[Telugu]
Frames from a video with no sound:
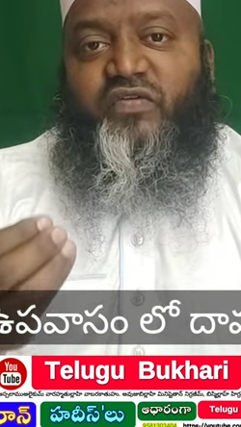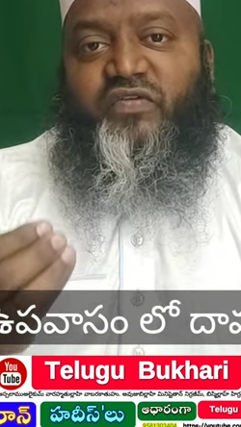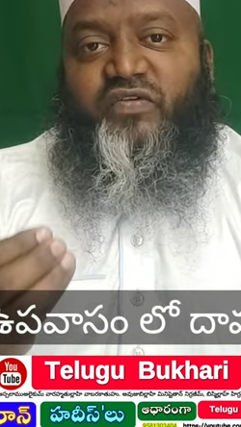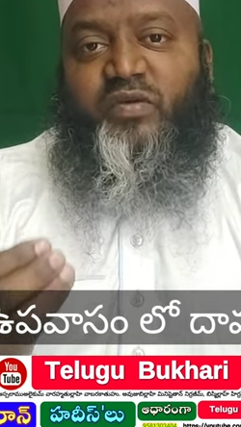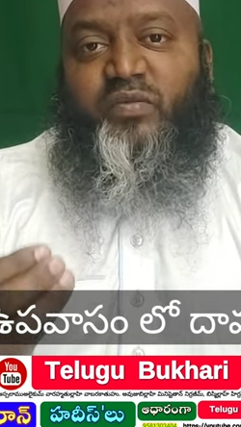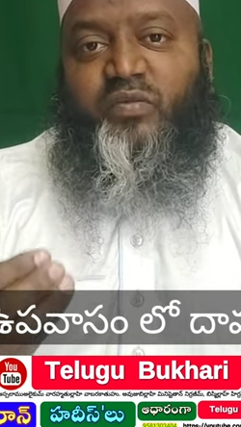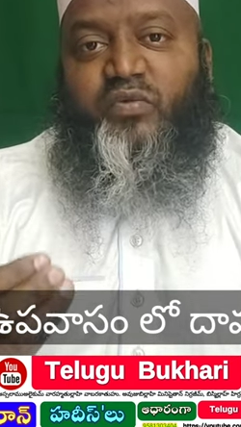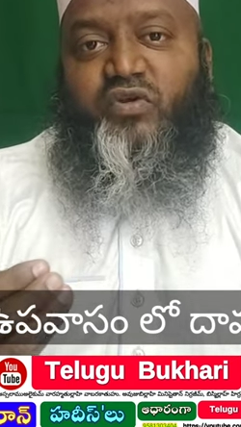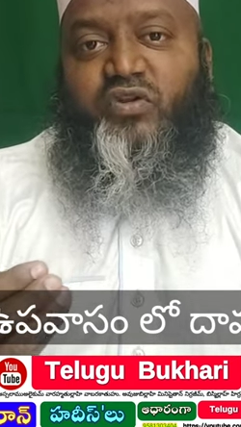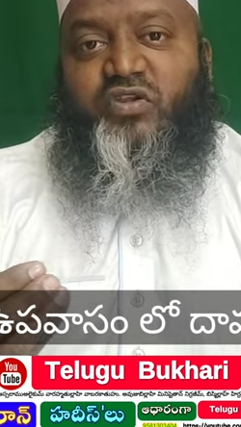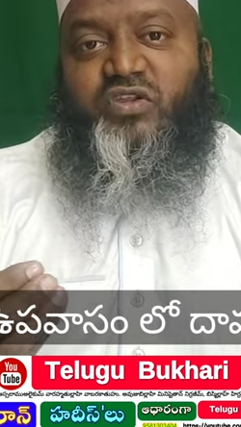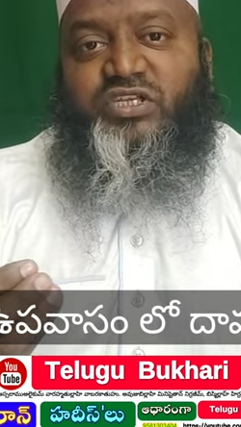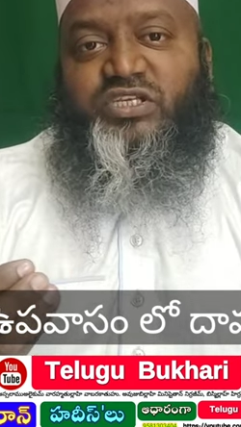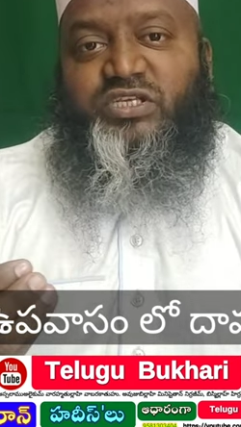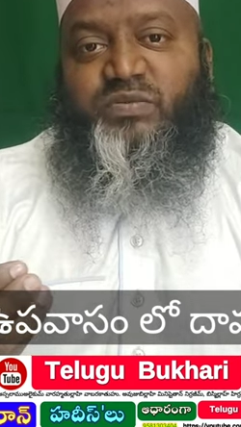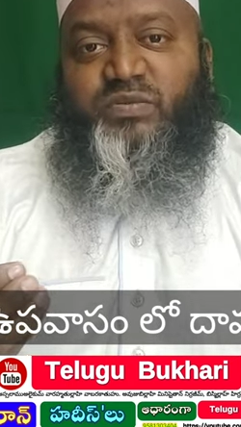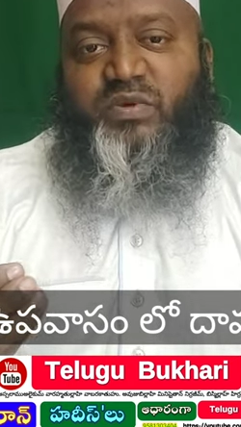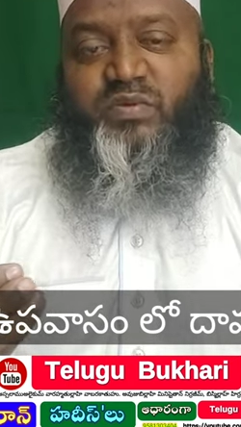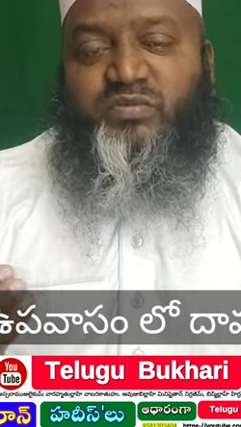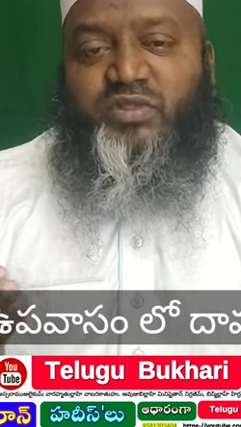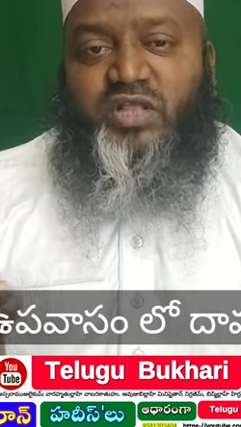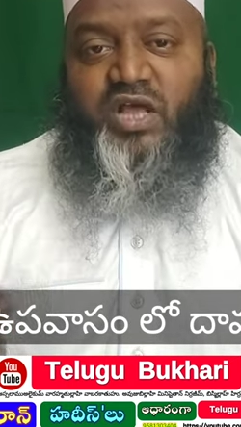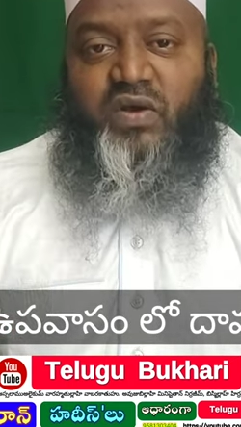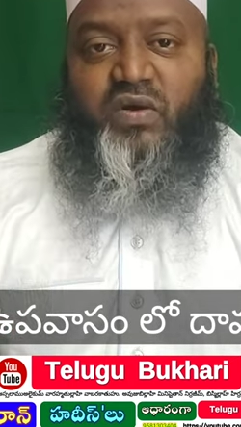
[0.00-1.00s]
విషయం గురించి
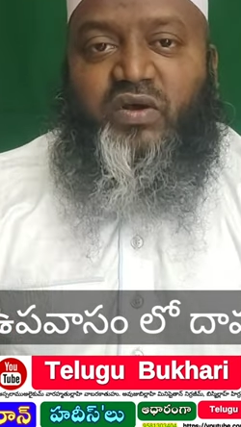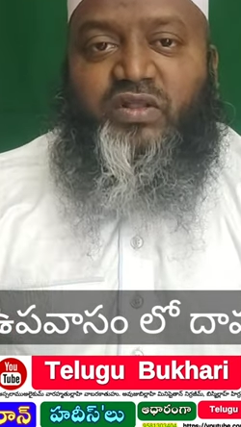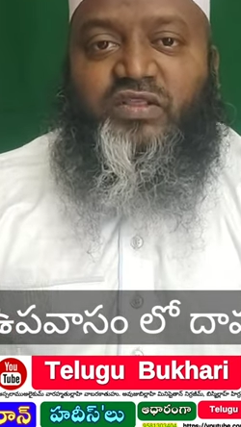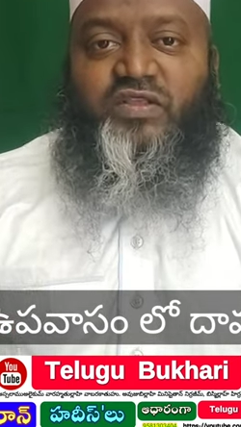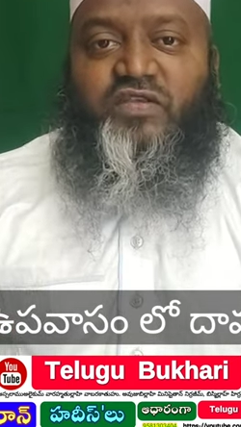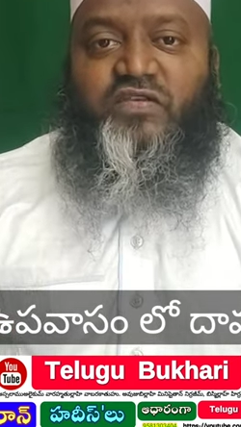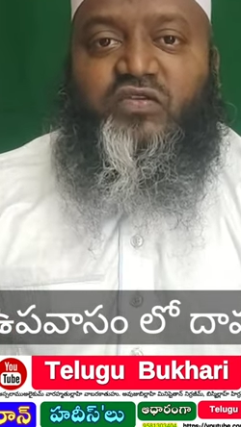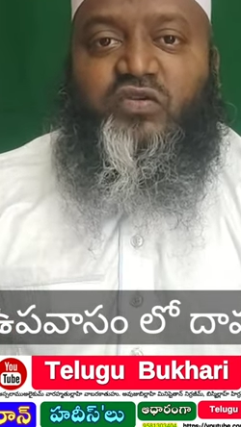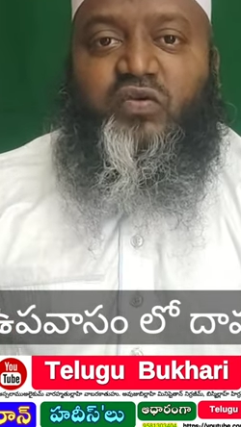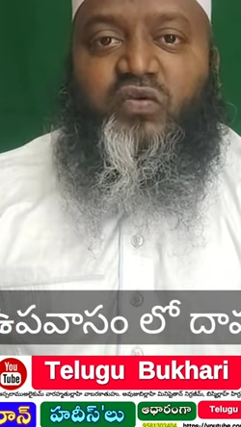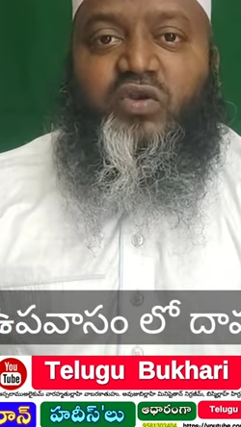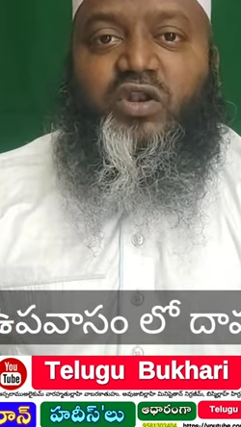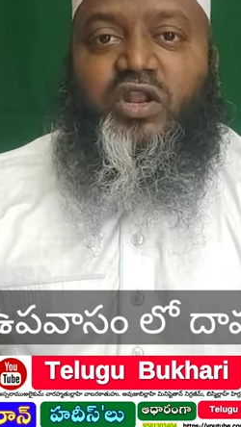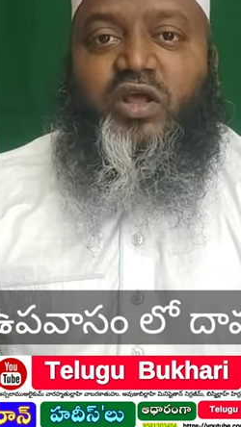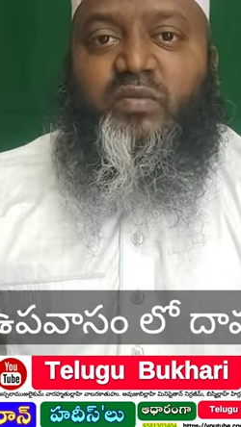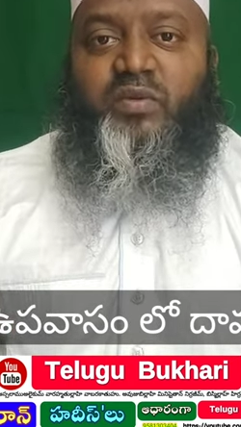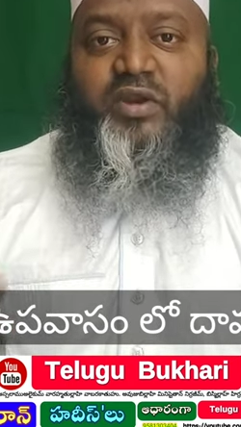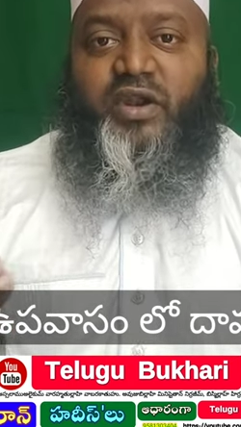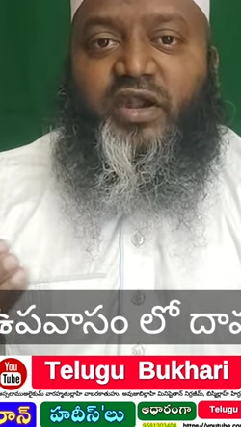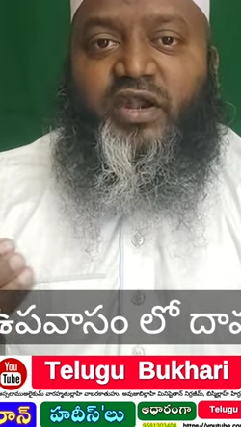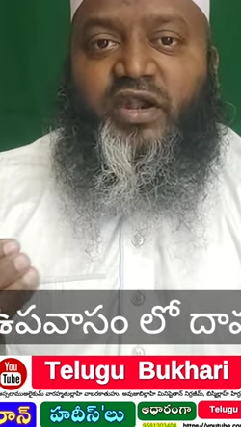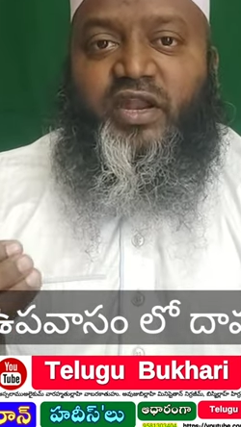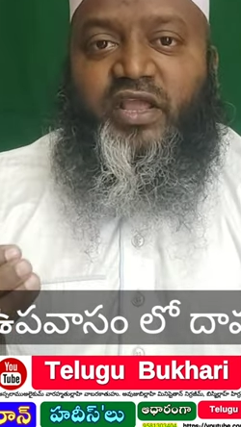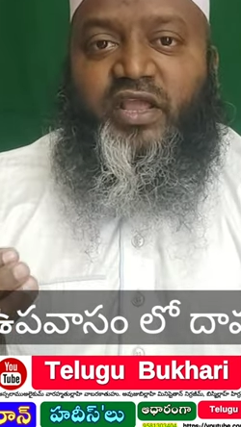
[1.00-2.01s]
మేము దావతిస్తూ ఉన్నాం
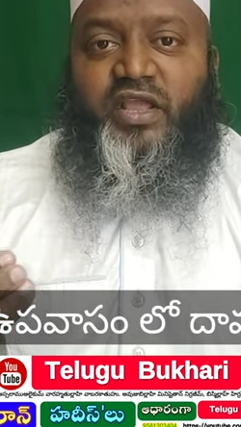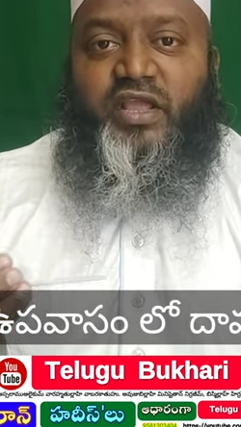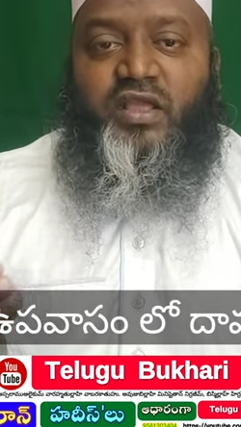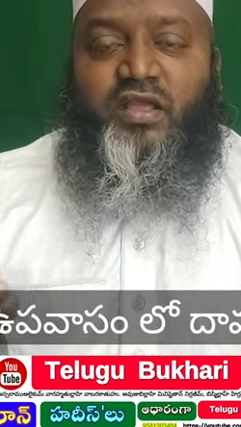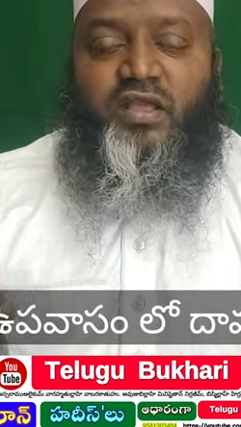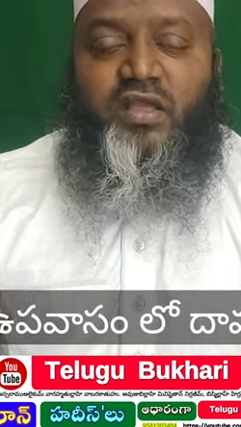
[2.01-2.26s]
రండి